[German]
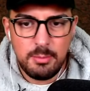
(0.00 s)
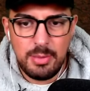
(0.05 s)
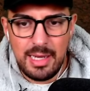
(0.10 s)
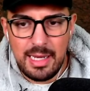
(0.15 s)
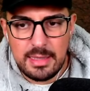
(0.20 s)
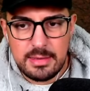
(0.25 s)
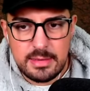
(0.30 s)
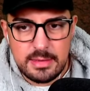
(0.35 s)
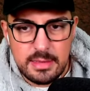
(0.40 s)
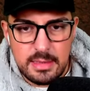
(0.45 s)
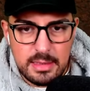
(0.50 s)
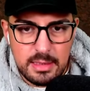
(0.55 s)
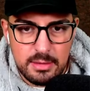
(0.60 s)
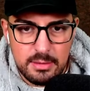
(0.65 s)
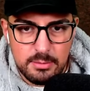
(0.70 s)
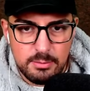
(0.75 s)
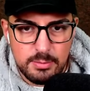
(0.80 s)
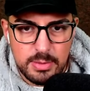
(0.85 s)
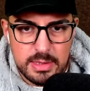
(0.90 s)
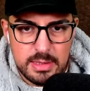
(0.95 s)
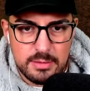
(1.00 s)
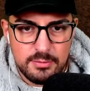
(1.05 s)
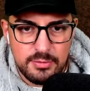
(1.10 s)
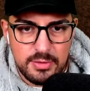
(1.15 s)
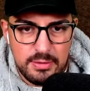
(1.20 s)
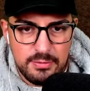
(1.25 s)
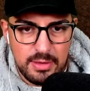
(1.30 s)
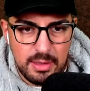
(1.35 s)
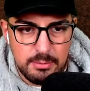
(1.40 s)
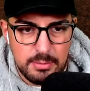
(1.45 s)
Pals, die hier ein bisschen
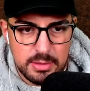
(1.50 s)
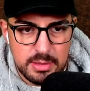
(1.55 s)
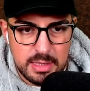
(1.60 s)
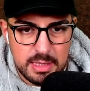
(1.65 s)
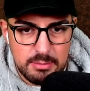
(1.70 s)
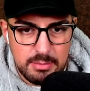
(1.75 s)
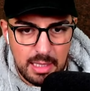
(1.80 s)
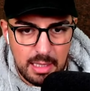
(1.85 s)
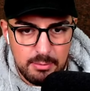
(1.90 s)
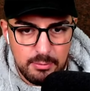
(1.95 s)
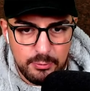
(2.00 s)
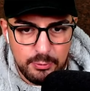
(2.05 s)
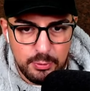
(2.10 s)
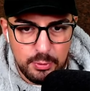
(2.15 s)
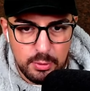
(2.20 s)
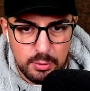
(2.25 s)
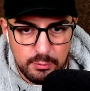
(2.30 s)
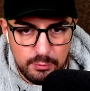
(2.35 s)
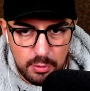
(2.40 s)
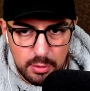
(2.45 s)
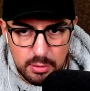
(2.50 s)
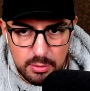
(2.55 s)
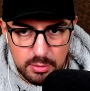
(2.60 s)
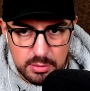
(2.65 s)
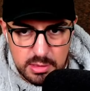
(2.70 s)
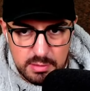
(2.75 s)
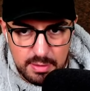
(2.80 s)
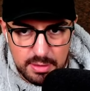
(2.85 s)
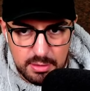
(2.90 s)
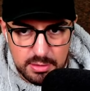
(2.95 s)
Viehfarm betrieben haben für Wolle
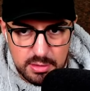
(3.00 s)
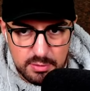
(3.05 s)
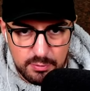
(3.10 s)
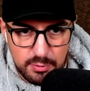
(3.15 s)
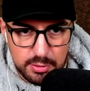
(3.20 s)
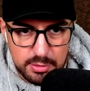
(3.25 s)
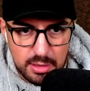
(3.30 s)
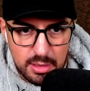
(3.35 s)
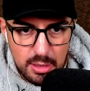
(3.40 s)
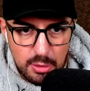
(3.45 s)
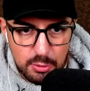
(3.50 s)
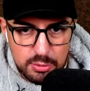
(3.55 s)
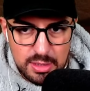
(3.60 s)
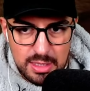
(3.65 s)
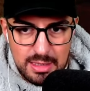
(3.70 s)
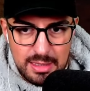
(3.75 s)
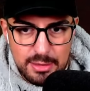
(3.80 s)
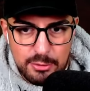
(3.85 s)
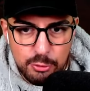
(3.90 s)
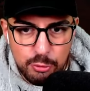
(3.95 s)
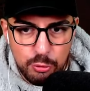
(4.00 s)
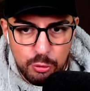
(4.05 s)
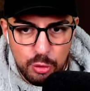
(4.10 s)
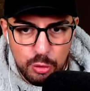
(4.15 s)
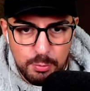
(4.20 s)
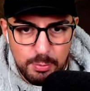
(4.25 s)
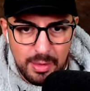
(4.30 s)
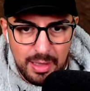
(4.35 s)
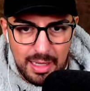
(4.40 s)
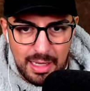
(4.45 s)
und so weiter und so fort. Und hier liegen
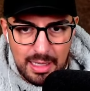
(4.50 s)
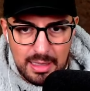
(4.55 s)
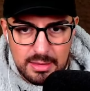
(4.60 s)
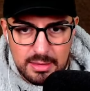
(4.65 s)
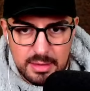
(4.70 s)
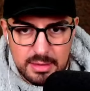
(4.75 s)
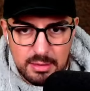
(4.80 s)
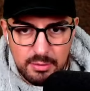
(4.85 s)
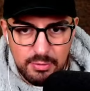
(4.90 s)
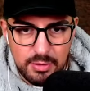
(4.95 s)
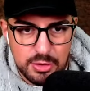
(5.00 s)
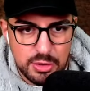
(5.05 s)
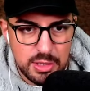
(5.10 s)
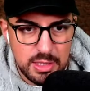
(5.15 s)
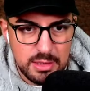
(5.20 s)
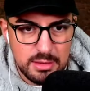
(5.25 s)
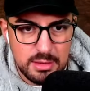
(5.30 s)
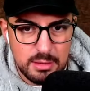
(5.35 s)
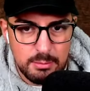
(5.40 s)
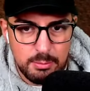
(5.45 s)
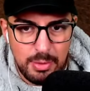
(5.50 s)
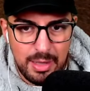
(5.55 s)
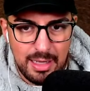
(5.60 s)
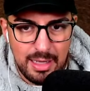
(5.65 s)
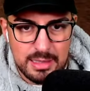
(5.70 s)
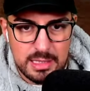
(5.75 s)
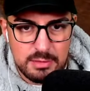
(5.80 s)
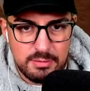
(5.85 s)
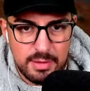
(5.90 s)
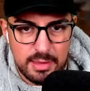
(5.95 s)
überall diese verschiedenen
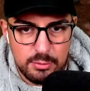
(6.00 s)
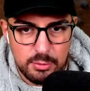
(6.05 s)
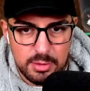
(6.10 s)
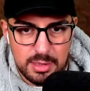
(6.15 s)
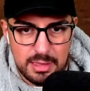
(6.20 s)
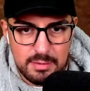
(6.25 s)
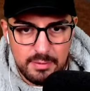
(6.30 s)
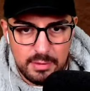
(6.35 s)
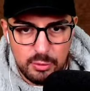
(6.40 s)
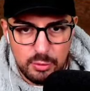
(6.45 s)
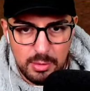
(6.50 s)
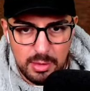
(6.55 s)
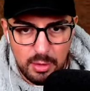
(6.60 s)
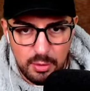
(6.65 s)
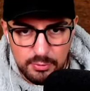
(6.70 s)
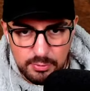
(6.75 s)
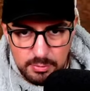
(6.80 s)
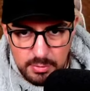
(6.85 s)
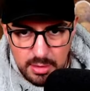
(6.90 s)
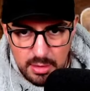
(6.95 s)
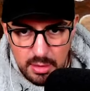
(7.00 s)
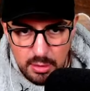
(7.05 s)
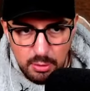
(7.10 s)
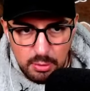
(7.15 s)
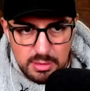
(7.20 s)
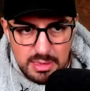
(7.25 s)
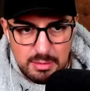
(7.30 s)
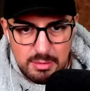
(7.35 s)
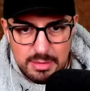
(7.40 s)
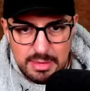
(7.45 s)
Palsphären und ich kann einfach rüberlaufen
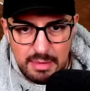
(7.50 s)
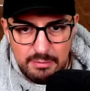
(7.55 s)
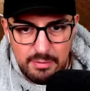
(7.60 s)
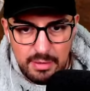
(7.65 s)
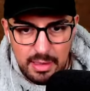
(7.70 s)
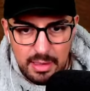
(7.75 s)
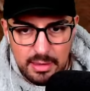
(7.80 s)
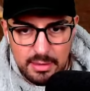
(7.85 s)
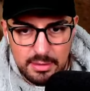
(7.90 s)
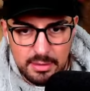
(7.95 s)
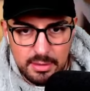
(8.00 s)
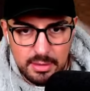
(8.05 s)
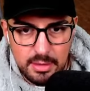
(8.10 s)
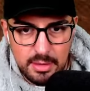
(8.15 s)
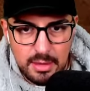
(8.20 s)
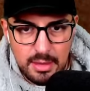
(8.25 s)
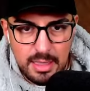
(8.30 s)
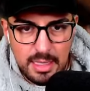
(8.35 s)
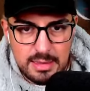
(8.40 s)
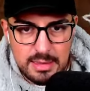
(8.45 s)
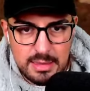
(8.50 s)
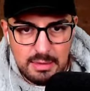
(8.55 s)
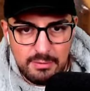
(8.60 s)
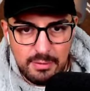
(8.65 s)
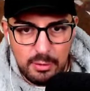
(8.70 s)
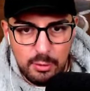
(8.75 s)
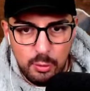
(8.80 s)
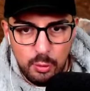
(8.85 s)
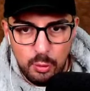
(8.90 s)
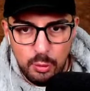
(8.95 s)
und sammle die einfach ein. Es ist
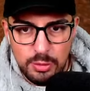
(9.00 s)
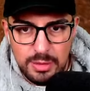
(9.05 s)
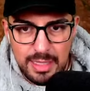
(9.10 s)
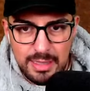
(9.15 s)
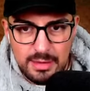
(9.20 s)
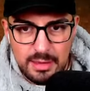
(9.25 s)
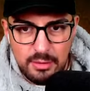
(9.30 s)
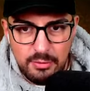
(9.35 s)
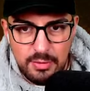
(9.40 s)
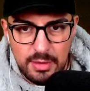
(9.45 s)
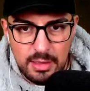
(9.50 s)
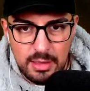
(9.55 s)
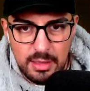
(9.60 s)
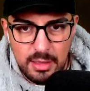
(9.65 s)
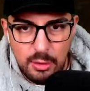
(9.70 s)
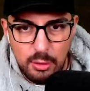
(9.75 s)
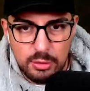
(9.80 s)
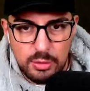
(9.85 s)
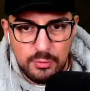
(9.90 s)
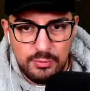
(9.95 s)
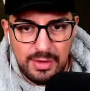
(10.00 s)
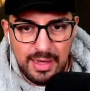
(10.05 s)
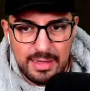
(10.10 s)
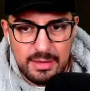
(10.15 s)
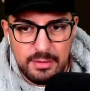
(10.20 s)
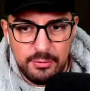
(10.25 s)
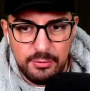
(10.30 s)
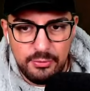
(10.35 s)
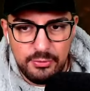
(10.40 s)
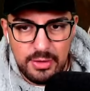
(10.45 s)
einfach unendlich viel. Und auf
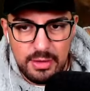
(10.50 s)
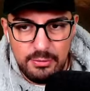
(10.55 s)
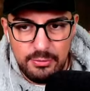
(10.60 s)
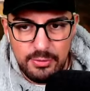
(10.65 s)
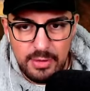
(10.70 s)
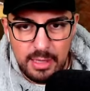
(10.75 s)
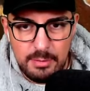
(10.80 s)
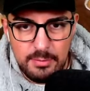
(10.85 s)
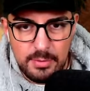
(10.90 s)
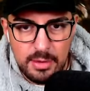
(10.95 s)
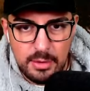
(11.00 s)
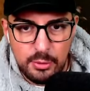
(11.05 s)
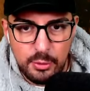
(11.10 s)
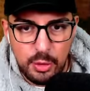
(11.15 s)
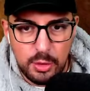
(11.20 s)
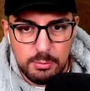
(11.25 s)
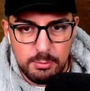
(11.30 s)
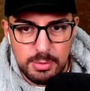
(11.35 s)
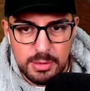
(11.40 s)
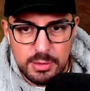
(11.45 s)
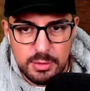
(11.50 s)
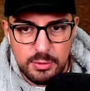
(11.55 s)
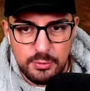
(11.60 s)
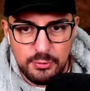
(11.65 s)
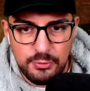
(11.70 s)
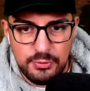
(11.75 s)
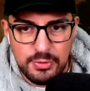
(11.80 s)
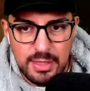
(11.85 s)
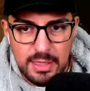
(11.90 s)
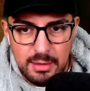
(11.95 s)
eine Viehfarm können bis zu
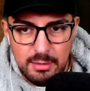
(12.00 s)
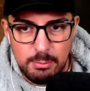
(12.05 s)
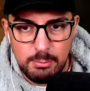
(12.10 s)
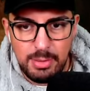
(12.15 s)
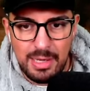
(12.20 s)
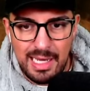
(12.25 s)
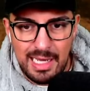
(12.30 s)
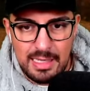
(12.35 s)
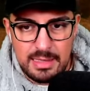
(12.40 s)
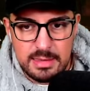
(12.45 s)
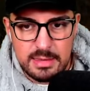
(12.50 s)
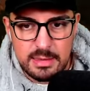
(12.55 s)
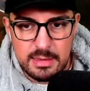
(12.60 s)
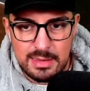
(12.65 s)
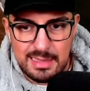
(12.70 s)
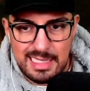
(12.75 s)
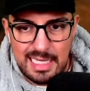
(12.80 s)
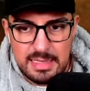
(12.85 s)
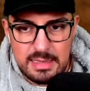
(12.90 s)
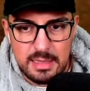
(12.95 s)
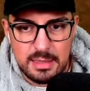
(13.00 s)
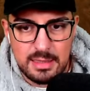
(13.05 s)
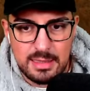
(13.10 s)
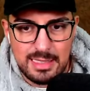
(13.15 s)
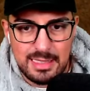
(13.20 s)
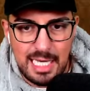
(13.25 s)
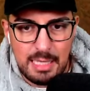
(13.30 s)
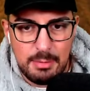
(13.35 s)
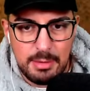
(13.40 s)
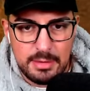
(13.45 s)
vier Pals gleichzeitig
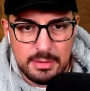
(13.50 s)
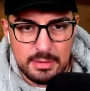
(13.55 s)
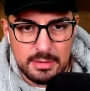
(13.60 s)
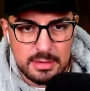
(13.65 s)
arbeiten.